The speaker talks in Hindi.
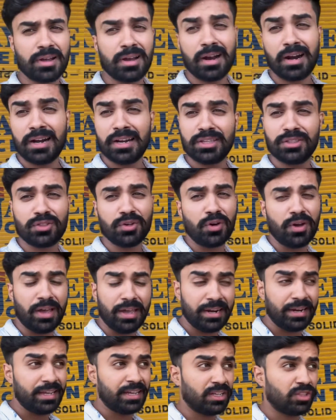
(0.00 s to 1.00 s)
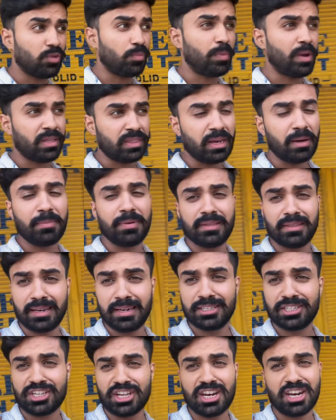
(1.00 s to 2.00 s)
गाड़ी तो है नहीं है तो पैदल पैदल
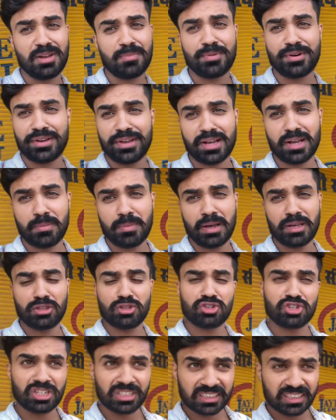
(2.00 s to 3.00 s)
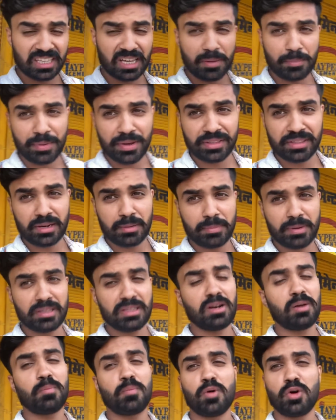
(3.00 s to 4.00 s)
ही चलना पड़ेगा भाई तो चलते हैं पैदल
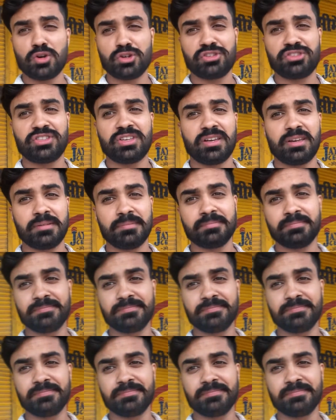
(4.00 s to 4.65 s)
पैदल पहुंचते हैं